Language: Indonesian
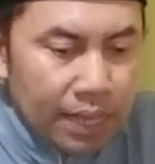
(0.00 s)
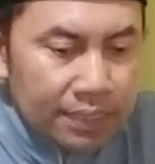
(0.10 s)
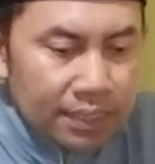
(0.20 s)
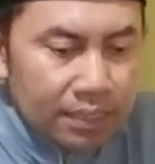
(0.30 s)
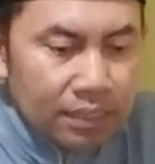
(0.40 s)

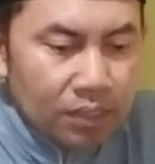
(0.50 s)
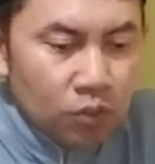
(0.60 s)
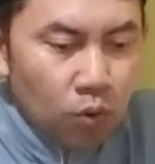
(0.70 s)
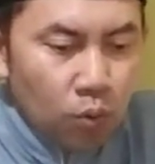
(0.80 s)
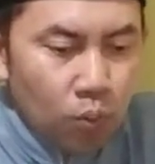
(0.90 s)

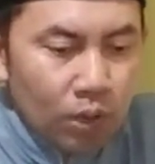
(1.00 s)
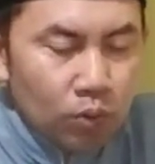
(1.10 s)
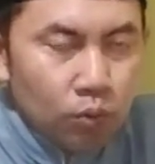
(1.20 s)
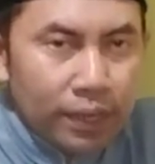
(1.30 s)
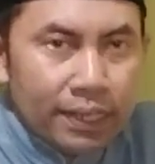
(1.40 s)
Alexandriko
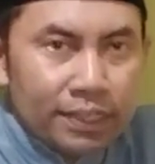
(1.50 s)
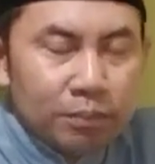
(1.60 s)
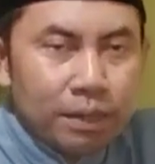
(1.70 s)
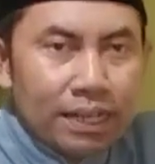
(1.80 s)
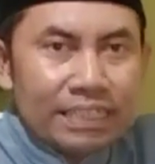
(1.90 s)
Waru yang ada di
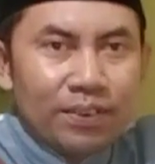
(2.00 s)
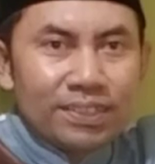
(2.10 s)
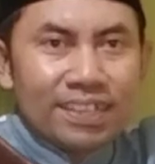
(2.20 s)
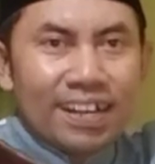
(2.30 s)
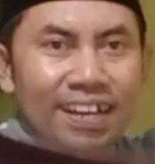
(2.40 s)
Semarang,
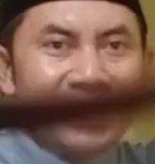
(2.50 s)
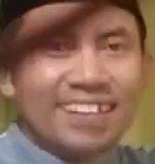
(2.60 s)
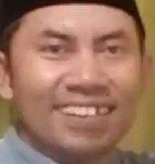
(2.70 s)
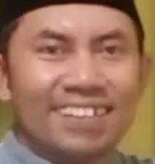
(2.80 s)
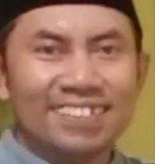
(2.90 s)
Jawa Tengah ya.